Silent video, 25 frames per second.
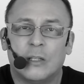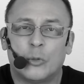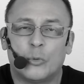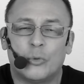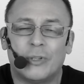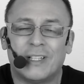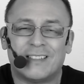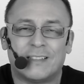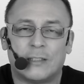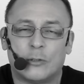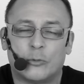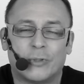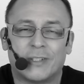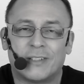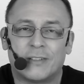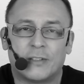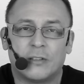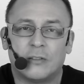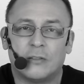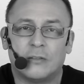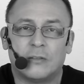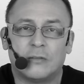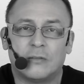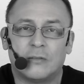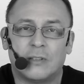una
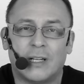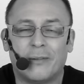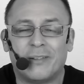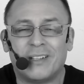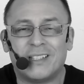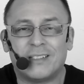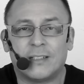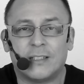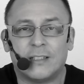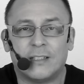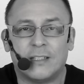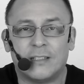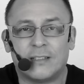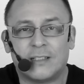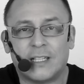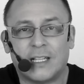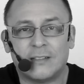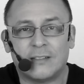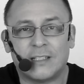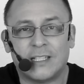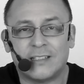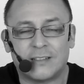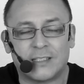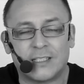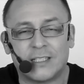situación a veces de
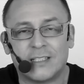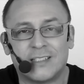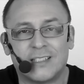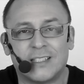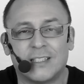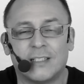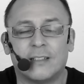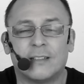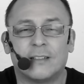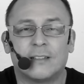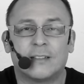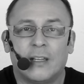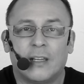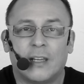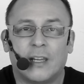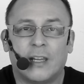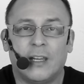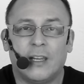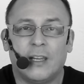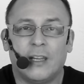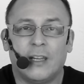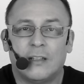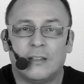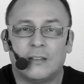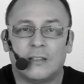tanta estrechez,
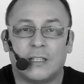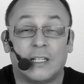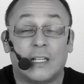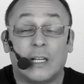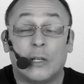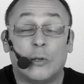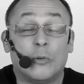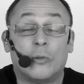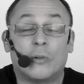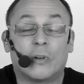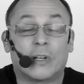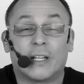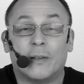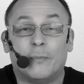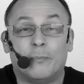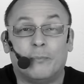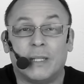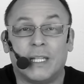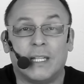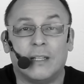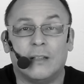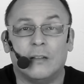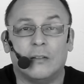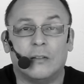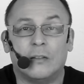que tener un
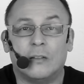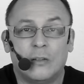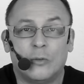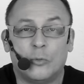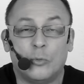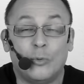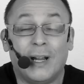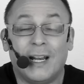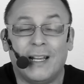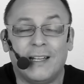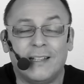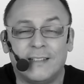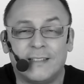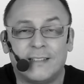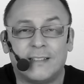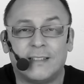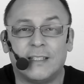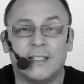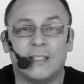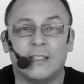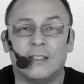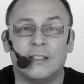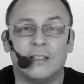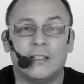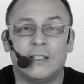respiro, un
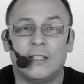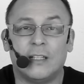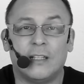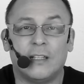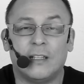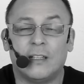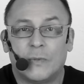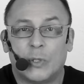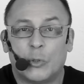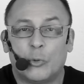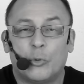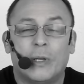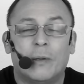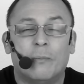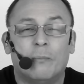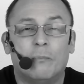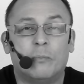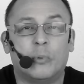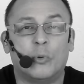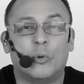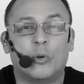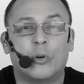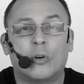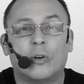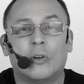aliciente, un
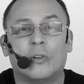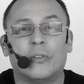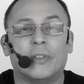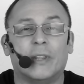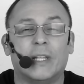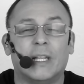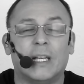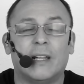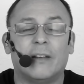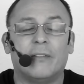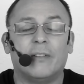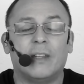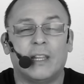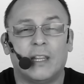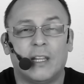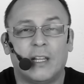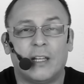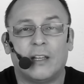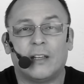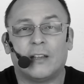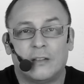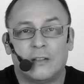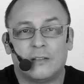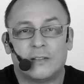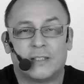empujón de la
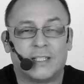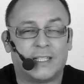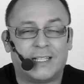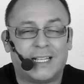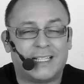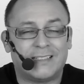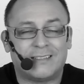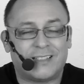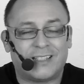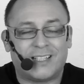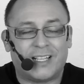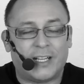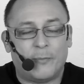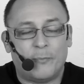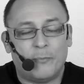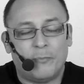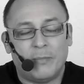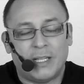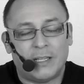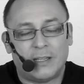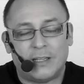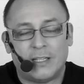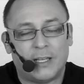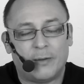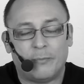vida. Será
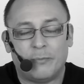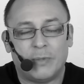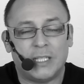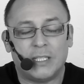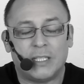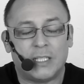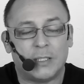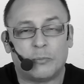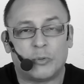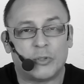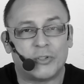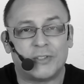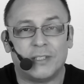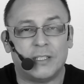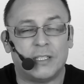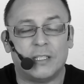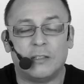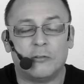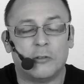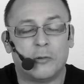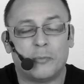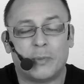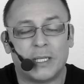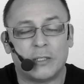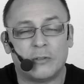tremendamente
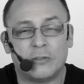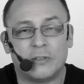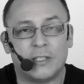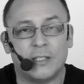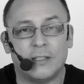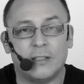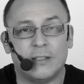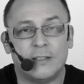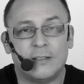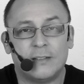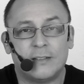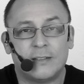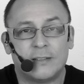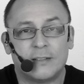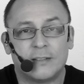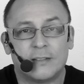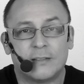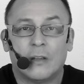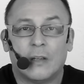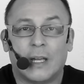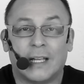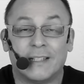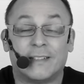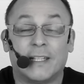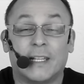positivo para ustedes.
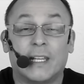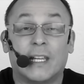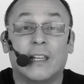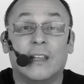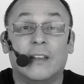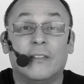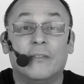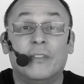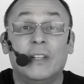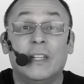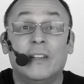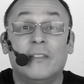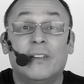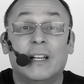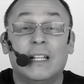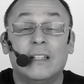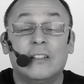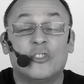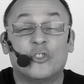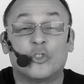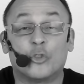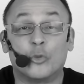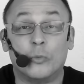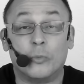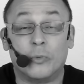Así que vivan
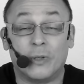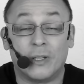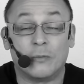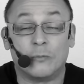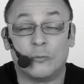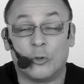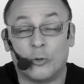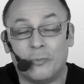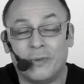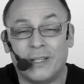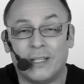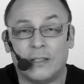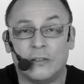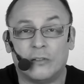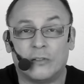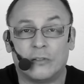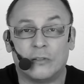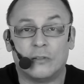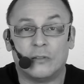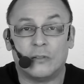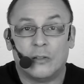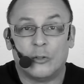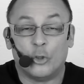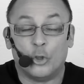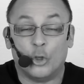su buen
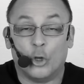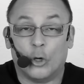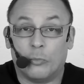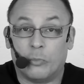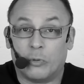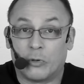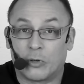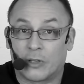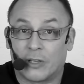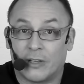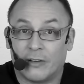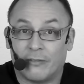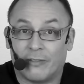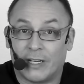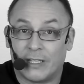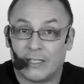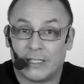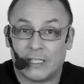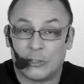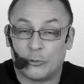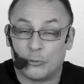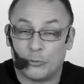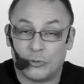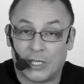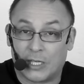momento. No porque
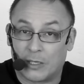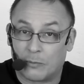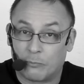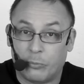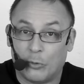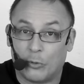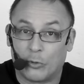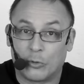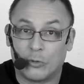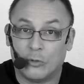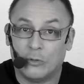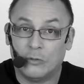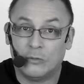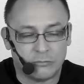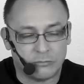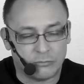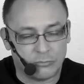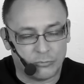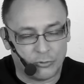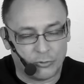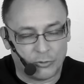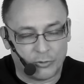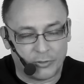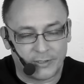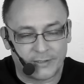vaya a durar poco,
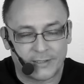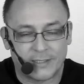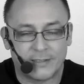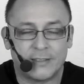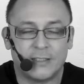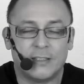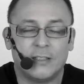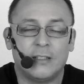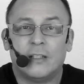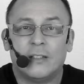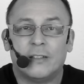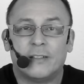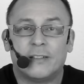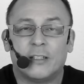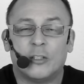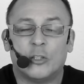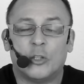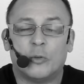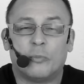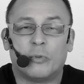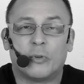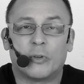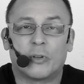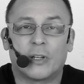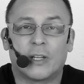no es así,
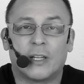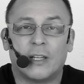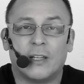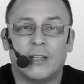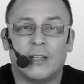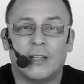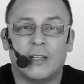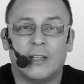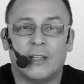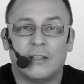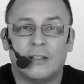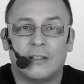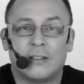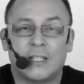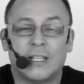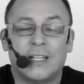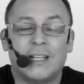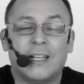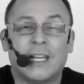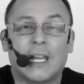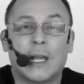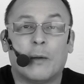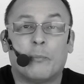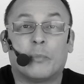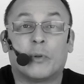sino porque
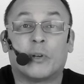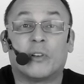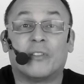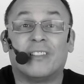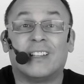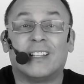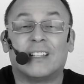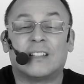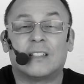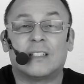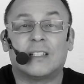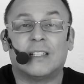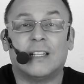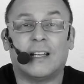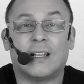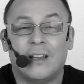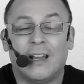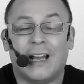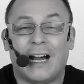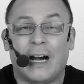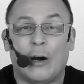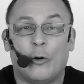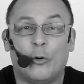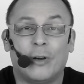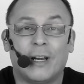tienen que aprovechar
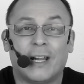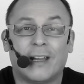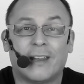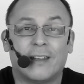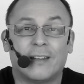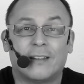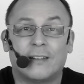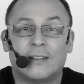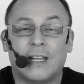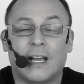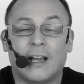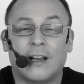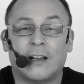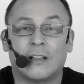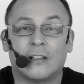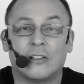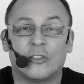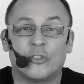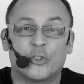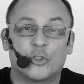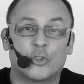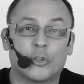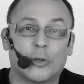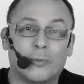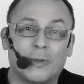ahora que están
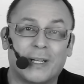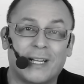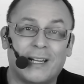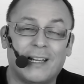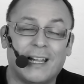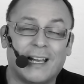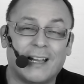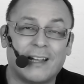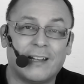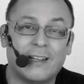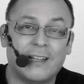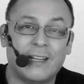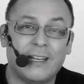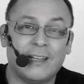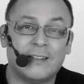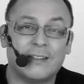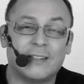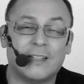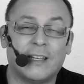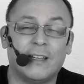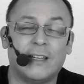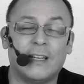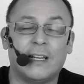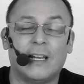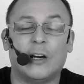sobre la
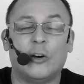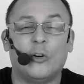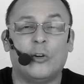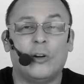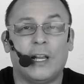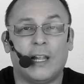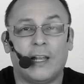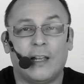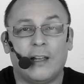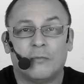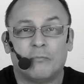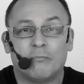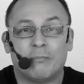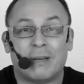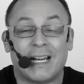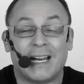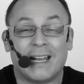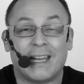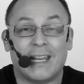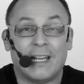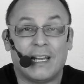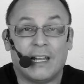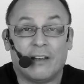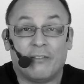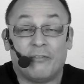cresta de la ola para
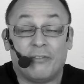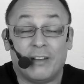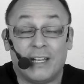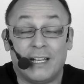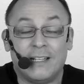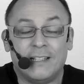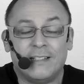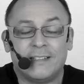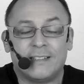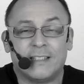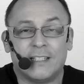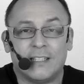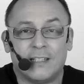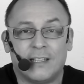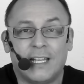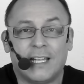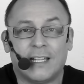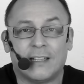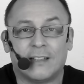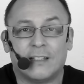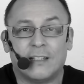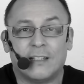que la felicidad